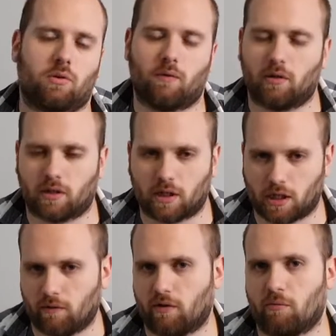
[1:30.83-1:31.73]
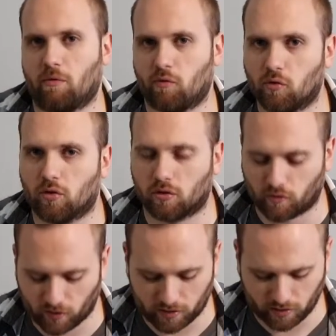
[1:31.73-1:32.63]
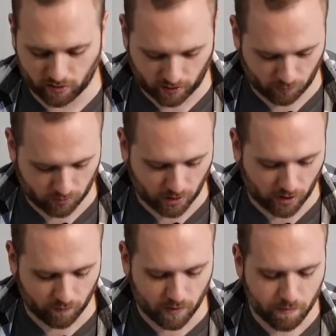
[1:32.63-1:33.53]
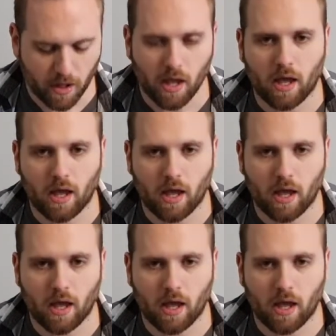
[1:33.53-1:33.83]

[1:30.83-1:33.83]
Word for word: una volta che arriveremo in fondo infatti saremo salvi